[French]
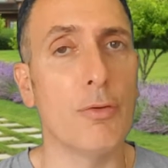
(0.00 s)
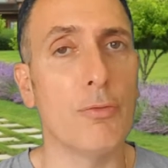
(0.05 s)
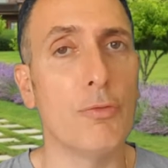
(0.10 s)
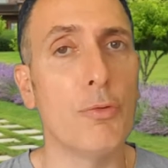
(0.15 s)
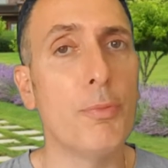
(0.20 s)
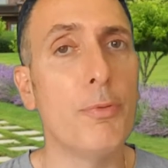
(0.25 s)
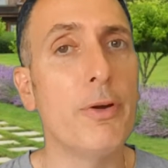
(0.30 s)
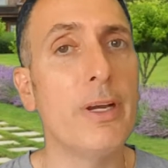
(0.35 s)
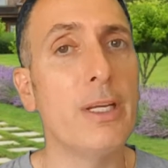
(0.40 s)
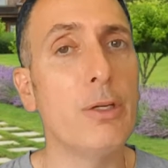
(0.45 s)
Vous
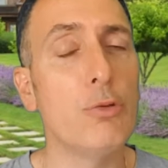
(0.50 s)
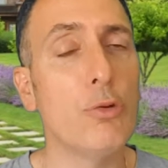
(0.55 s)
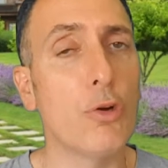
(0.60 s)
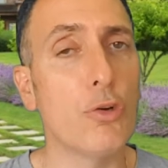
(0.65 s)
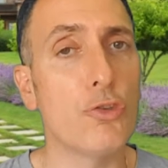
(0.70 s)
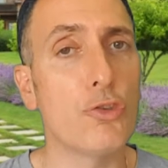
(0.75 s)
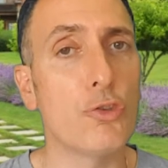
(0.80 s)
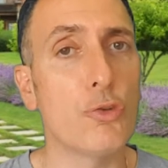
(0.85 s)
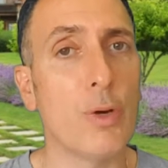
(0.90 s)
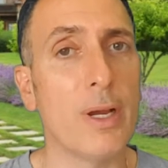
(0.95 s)
pourrez nous
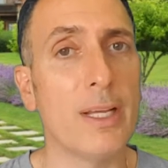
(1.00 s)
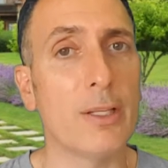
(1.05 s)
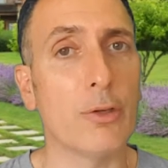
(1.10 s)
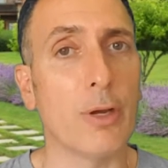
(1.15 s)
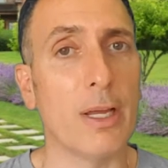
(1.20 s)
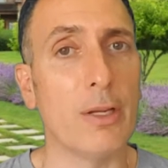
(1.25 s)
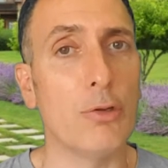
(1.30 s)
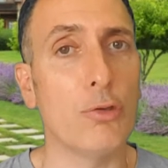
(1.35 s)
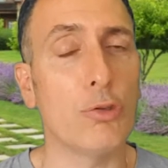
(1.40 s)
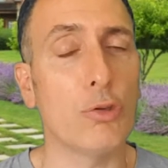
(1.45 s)
rejoindre
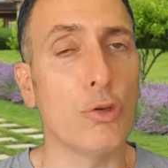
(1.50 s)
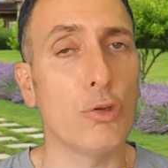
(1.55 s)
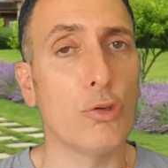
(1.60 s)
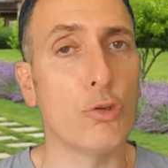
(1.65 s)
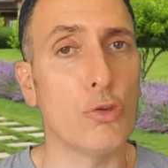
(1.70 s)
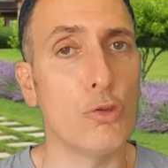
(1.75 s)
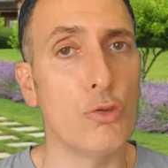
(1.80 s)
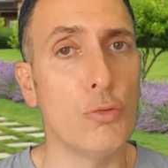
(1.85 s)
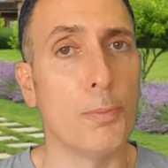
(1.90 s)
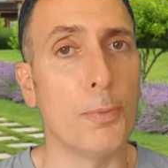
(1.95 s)
à notre
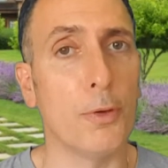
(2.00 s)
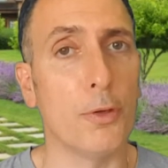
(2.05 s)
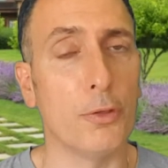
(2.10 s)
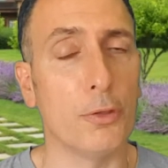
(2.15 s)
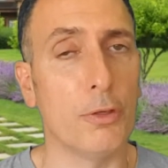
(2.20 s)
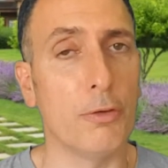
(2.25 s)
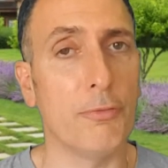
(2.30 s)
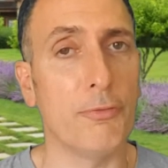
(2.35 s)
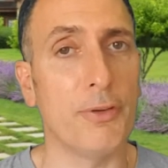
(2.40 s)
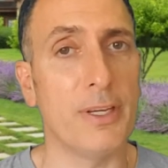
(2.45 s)
groupe
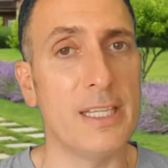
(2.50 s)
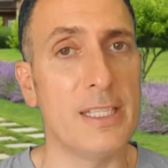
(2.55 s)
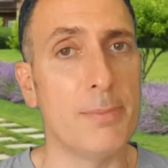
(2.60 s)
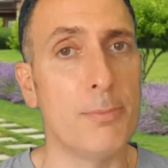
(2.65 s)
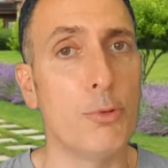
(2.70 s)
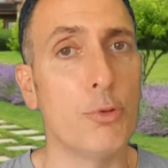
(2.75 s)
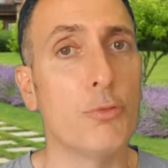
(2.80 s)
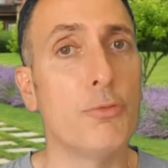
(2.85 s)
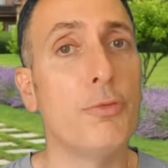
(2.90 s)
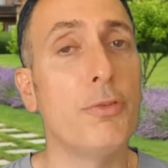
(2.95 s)
de
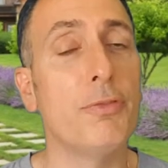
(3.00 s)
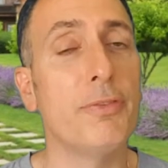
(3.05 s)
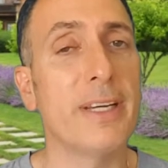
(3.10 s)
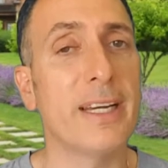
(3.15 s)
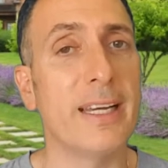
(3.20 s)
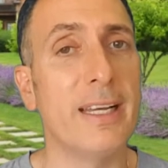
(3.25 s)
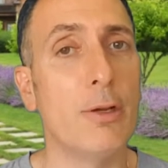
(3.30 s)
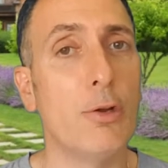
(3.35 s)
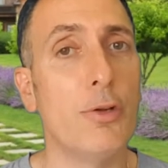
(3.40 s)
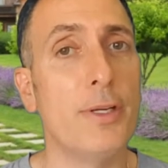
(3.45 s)
Facebook, vous
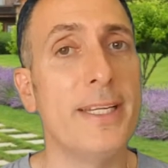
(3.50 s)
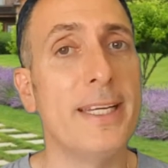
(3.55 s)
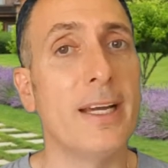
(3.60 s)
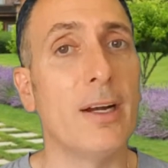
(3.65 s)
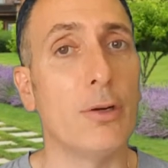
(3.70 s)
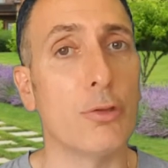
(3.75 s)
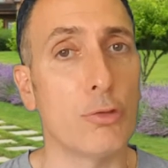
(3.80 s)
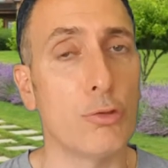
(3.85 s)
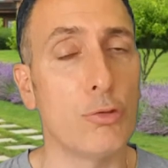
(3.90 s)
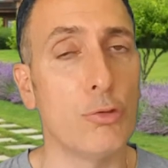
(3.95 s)
verrez le lien
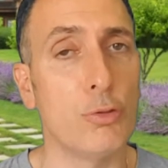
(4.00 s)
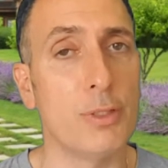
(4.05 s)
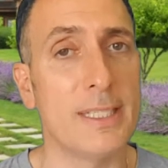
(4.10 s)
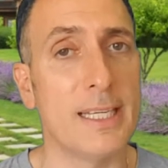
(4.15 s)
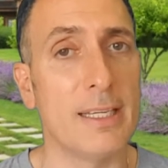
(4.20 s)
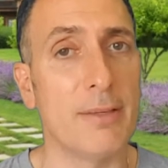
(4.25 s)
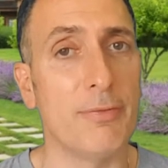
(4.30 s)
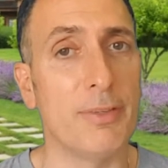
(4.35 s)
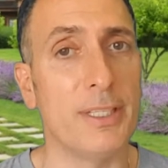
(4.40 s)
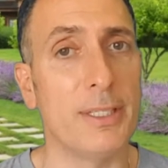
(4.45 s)
en dessous de
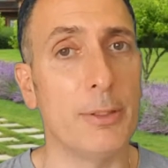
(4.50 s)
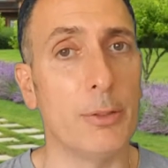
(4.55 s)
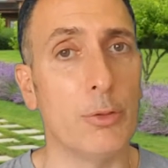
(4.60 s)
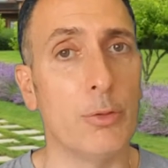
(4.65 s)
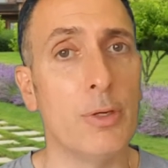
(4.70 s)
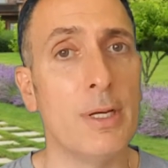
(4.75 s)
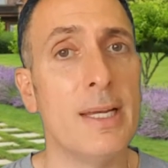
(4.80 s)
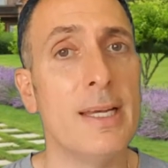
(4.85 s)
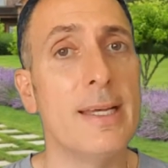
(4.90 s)
cette vidéo.